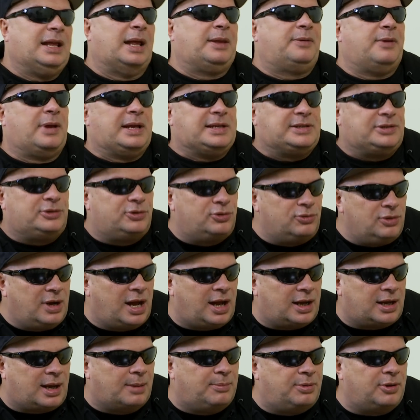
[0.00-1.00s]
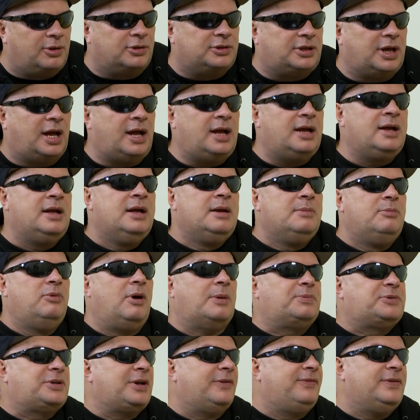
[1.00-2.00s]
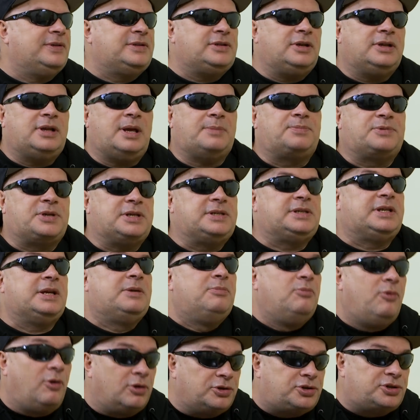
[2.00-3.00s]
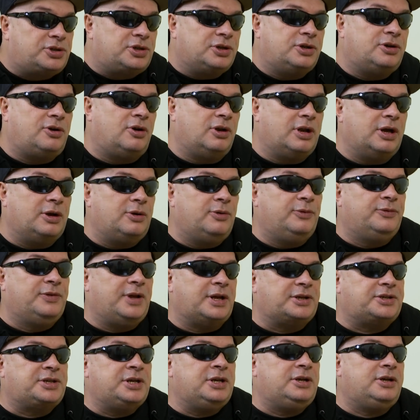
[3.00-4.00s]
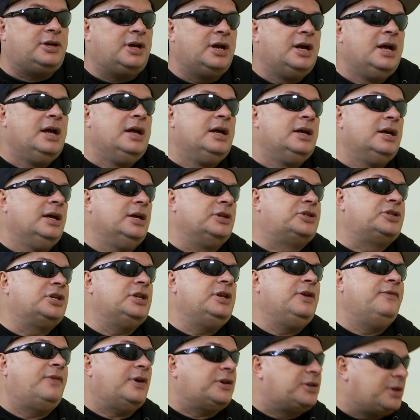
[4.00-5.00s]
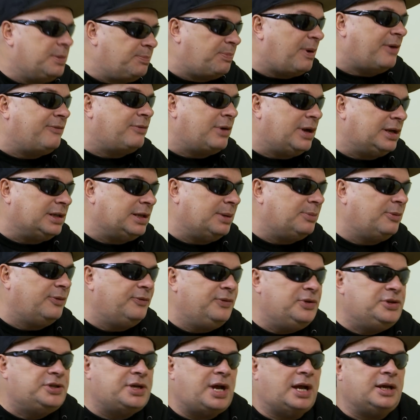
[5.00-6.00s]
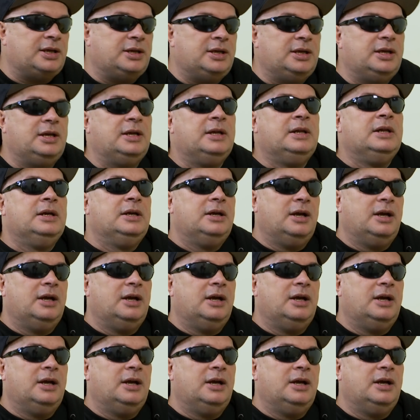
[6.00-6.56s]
Natomiast druga gablota była przechwycona przez tych młodszych kolegów naszych, e, czyli właśnie Pawła Adamowicza i,